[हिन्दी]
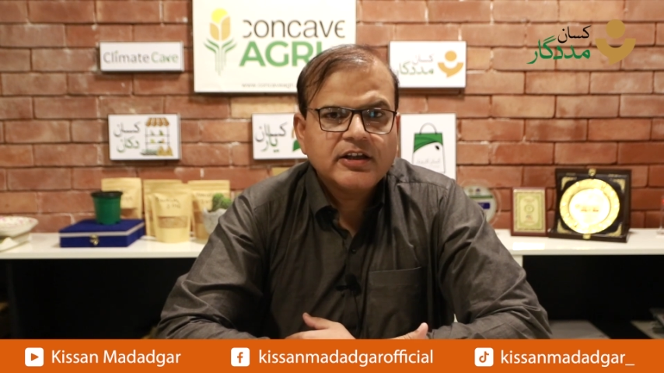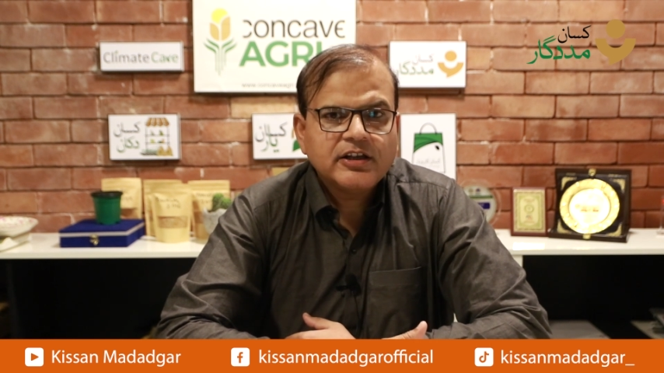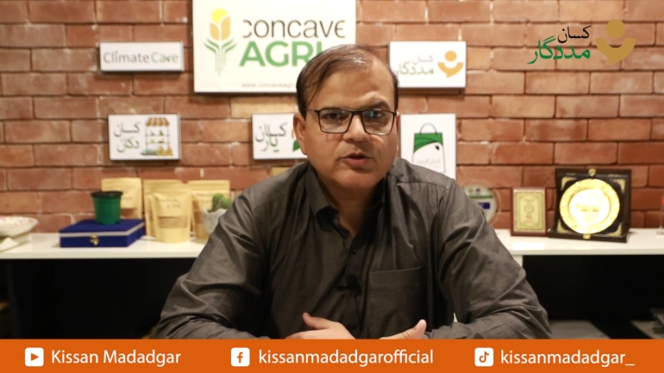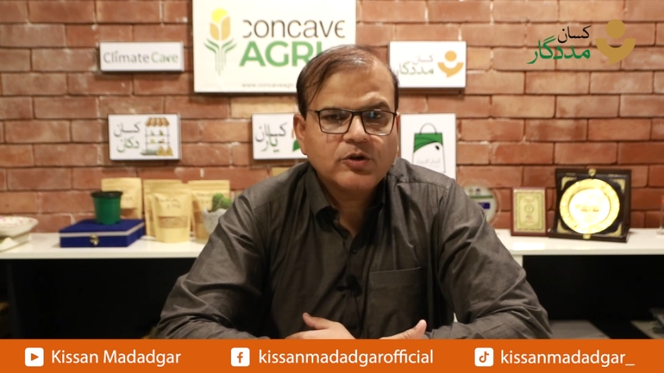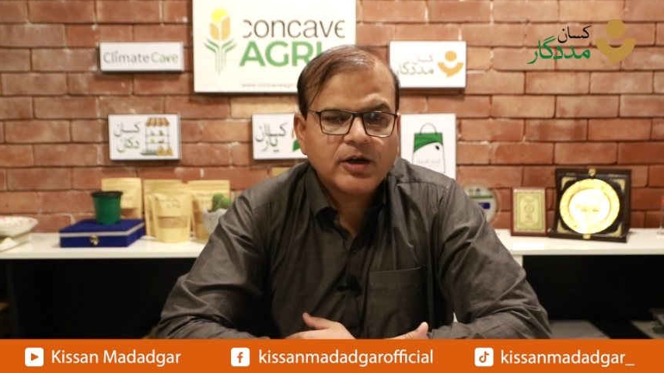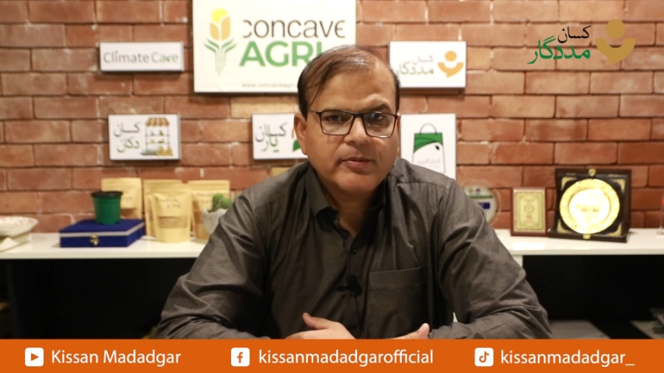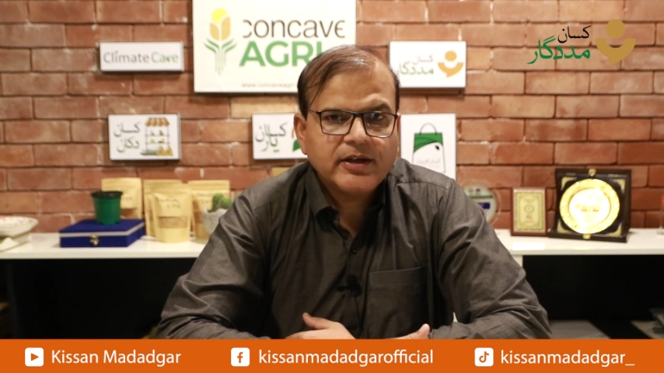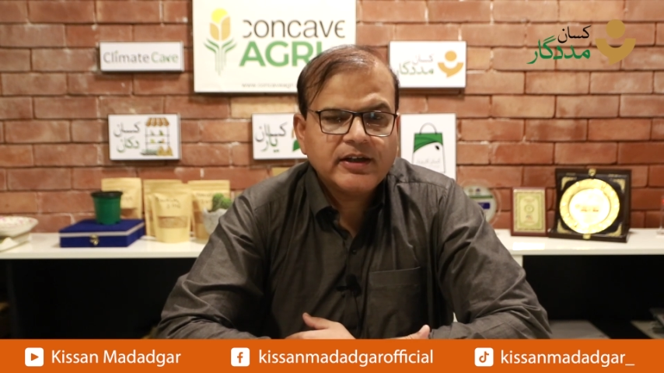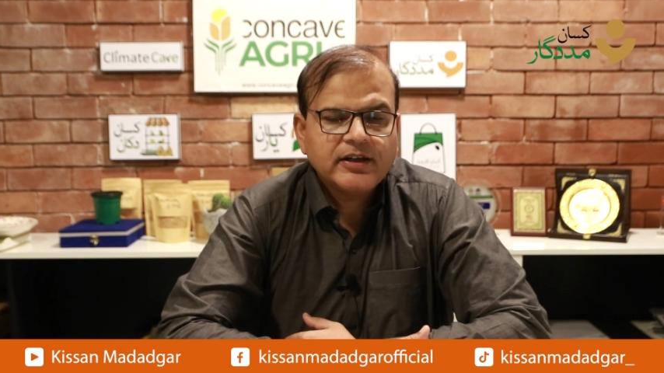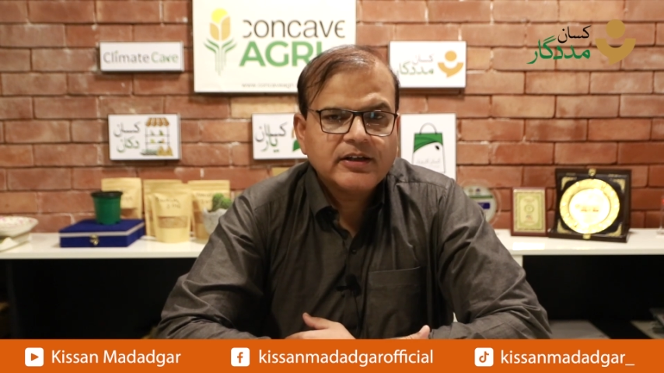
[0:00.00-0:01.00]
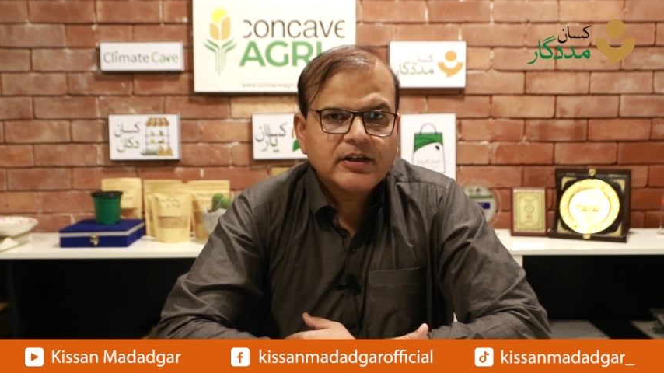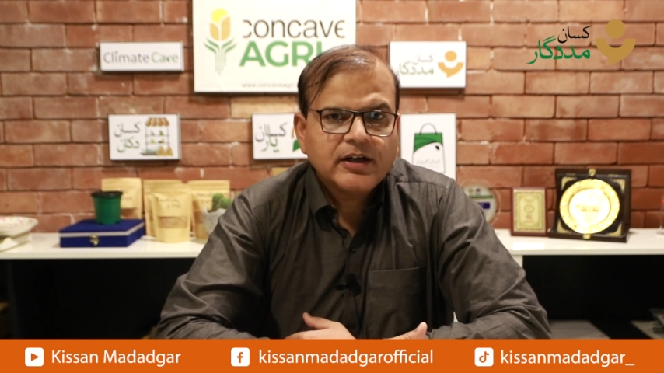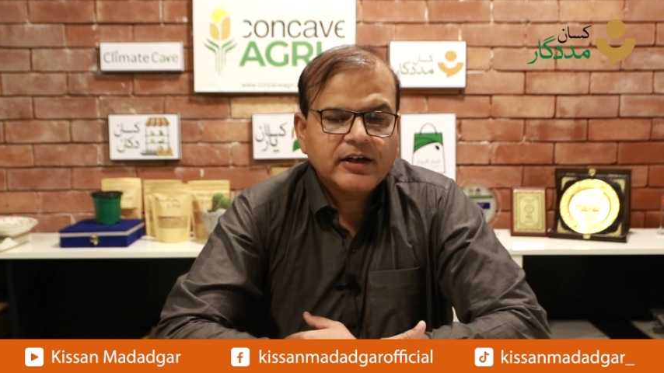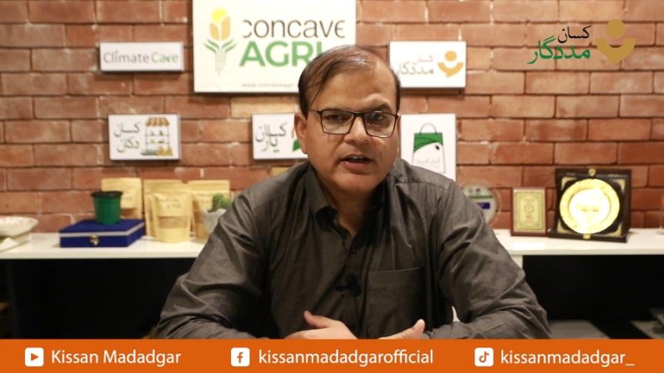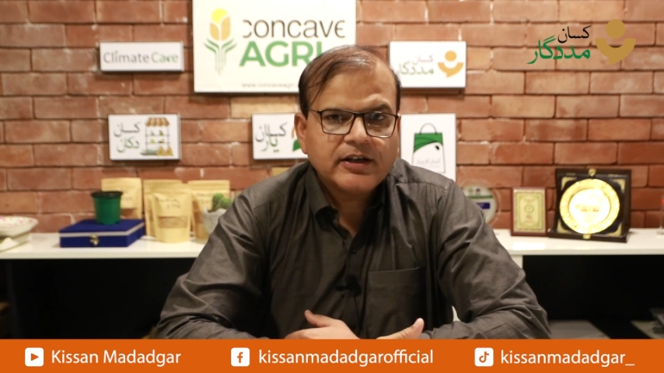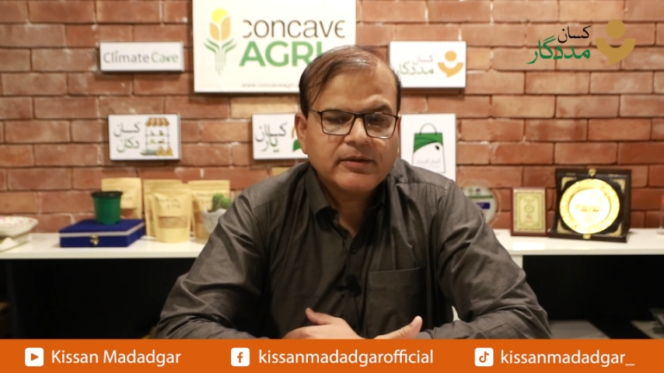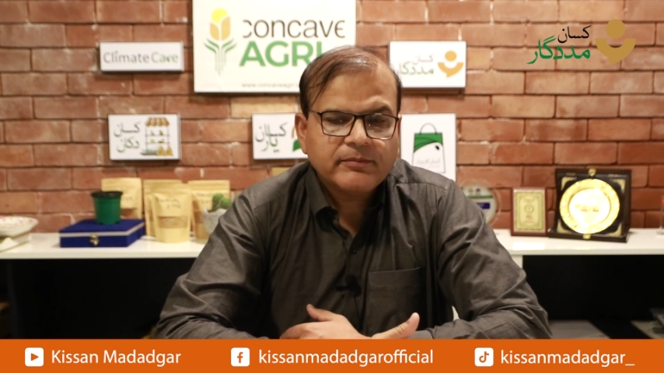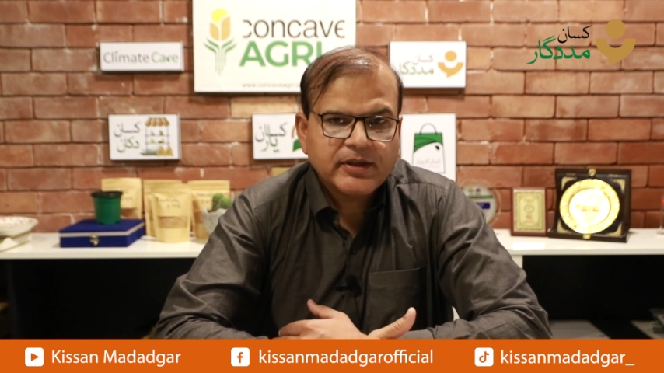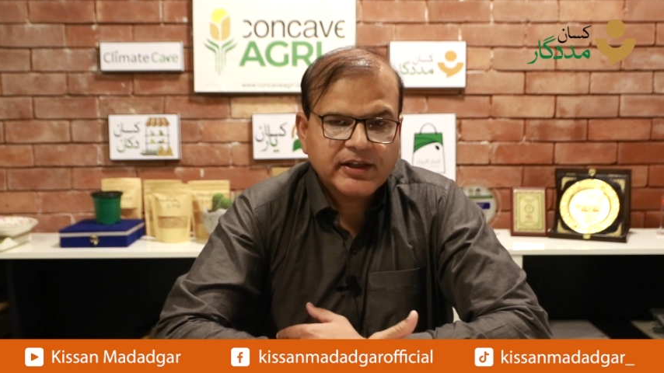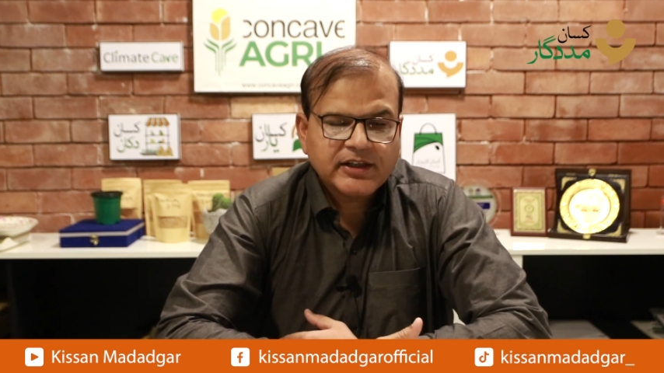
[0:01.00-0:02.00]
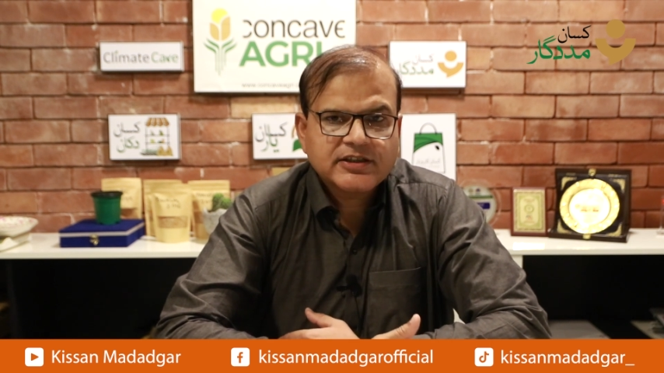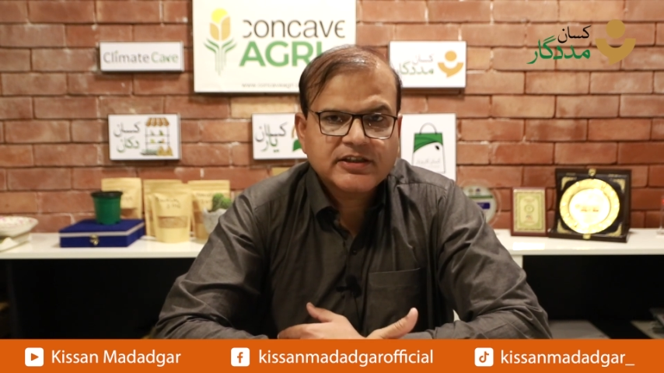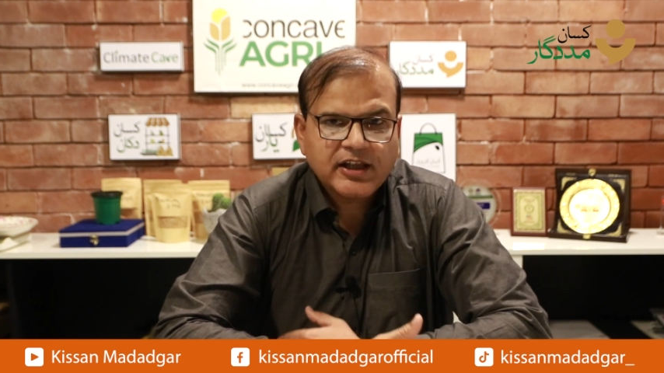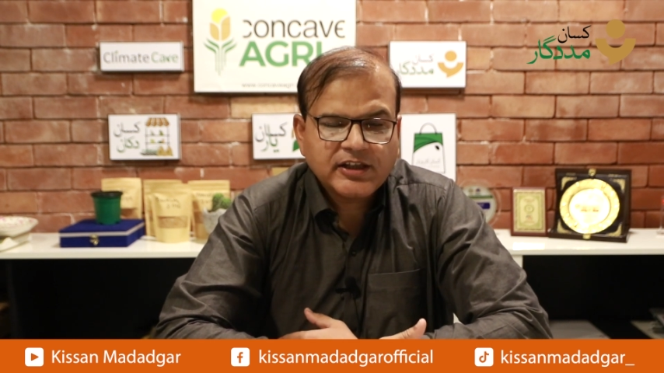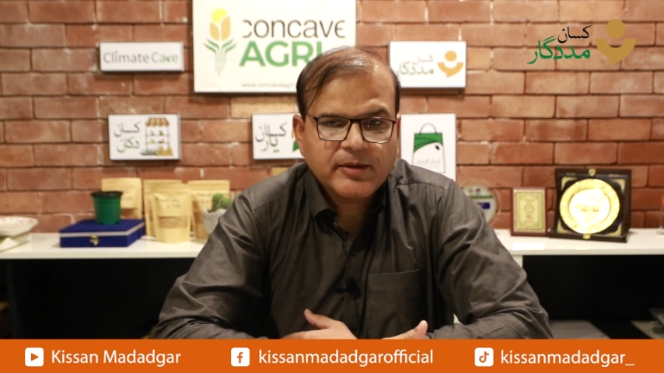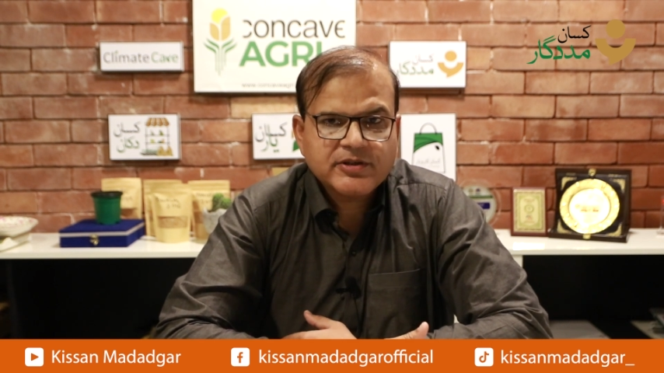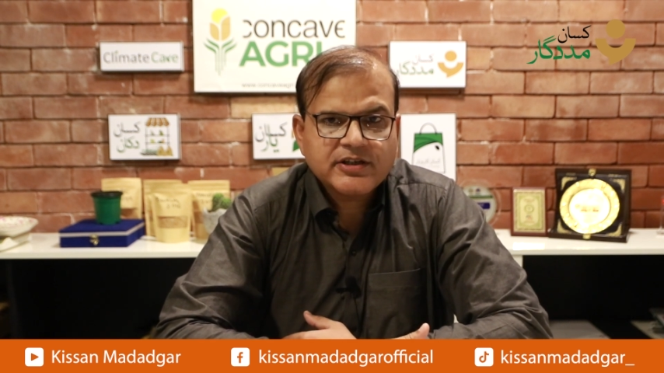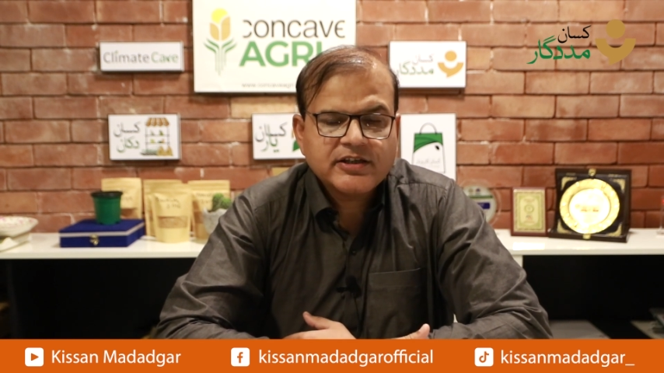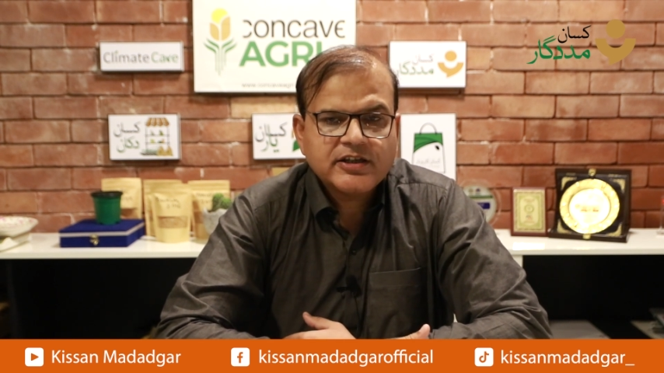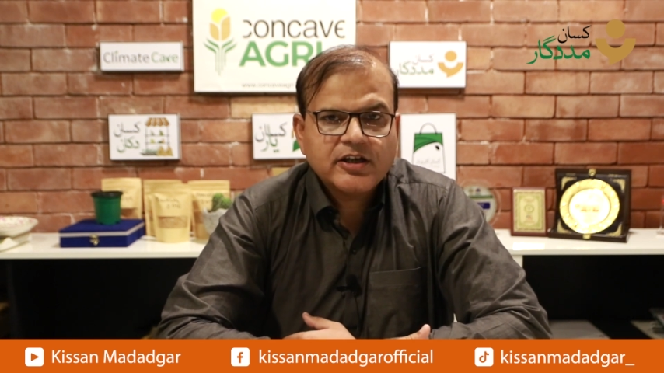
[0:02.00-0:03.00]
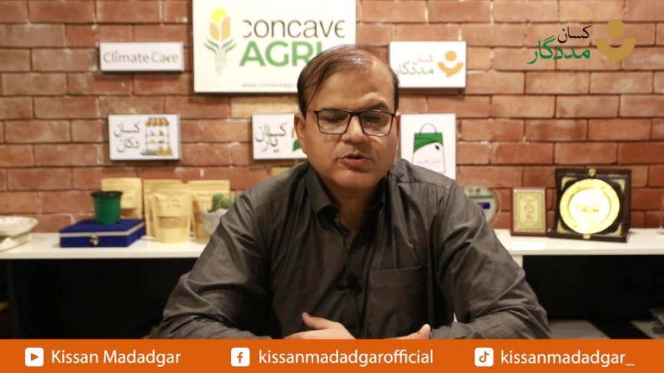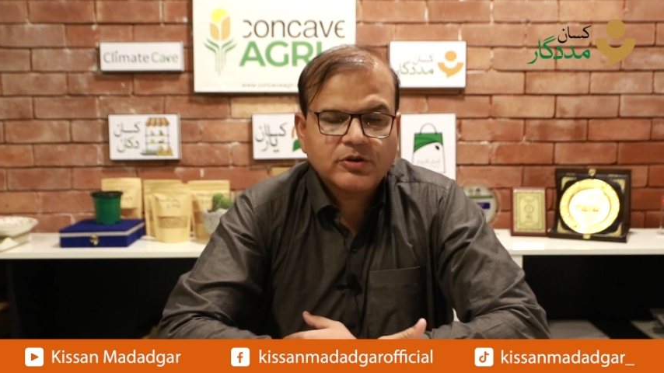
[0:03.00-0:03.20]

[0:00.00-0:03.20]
इनको हमें मेरे ख्याल से सराहना भी चाहिए